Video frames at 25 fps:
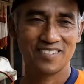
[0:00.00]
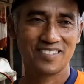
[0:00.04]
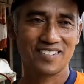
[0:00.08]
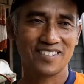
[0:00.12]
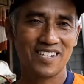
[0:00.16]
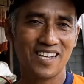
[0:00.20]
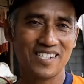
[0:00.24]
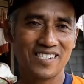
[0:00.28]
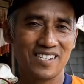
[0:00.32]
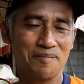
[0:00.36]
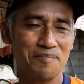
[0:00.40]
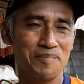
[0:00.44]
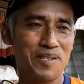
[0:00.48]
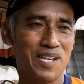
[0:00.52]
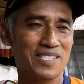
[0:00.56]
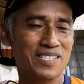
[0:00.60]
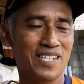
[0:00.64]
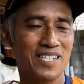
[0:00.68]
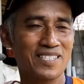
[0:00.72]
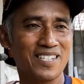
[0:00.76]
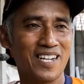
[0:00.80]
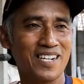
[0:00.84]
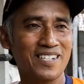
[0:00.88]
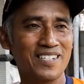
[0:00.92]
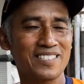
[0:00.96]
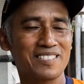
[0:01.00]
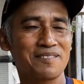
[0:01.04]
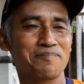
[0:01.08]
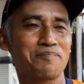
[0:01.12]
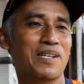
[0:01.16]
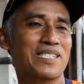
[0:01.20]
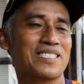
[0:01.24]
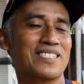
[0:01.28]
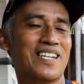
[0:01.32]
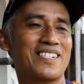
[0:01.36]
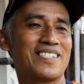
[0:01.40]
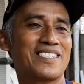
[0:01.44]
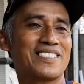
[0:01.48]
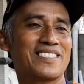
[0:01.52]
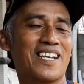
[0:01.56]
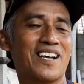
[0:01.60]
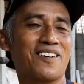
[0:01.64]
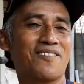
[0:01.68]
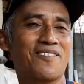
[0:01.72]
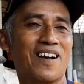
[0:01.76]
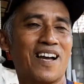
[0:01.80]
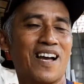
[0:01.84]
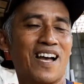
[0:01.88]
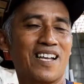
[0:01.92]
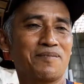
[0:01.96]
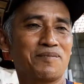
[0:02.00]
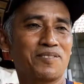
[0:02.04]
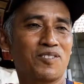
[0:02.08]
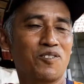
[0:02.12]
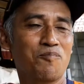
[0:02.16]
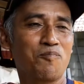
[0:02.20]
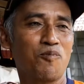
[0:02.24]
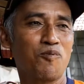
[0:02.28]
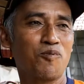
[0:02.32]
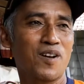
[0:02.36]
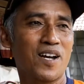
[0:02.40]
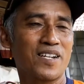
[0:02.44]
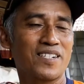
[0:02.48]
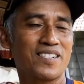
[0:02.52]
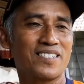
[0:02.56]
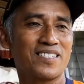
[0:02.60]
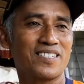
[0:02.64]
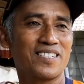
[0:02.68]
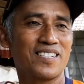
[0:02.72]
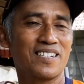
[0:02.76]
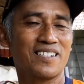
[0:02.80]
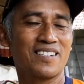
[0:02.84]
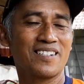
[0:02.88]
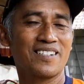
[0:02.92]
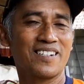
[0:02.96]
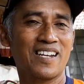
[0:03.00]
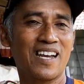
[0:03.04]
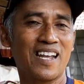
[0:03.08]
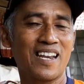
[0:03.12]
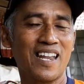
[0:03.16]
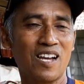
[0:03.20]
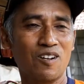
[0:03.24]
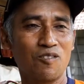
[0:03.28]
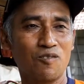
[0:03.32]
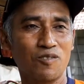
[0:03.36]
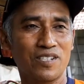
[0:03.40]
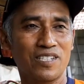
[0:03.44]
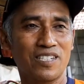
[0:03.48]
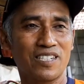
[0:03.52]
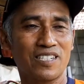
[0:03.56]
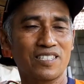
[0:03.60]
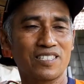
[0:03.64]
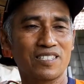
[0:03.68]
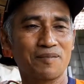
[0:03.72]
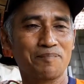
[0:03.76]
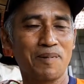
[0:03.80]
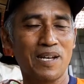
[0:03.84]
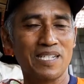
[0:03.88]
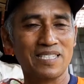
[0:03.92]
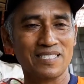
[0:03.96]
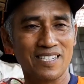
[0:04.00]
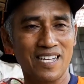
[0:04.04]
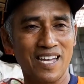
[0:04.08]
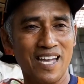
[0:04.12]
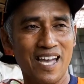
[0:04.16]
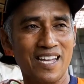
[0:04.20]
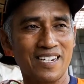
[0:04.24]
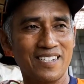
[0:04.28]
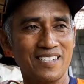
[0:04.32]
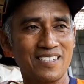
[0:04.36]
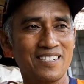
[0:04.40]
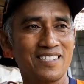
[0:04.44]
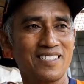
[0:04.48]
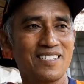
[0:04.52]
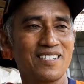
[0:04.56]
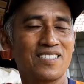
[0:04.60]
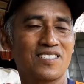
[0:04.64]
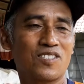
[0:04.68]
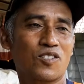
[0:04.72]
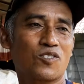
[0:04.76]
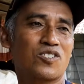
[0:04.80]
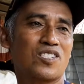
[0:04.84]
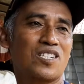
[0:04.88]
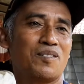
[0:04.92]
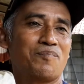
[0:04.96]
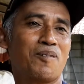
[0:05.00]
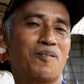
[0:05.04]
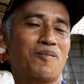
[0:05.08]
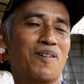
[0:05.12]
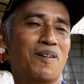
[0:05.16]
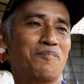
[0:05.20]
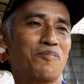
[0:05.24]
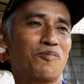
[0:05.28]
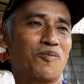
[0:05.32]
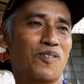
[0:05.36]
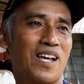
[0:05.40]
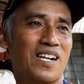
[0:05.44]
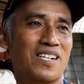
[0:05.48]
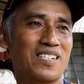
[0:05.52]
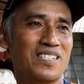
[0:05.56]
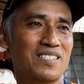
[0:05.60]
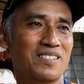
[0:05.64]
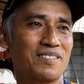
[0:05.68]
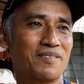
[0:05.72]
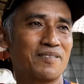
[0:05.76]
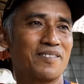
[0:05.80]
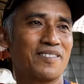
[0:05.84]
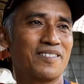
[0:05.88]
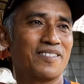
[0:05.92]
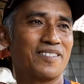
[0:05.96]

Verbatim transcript: Karena biasanya ditebaskan di sawah, sehubungan ini nggak laku ditebaskan, terus dibawa pulang di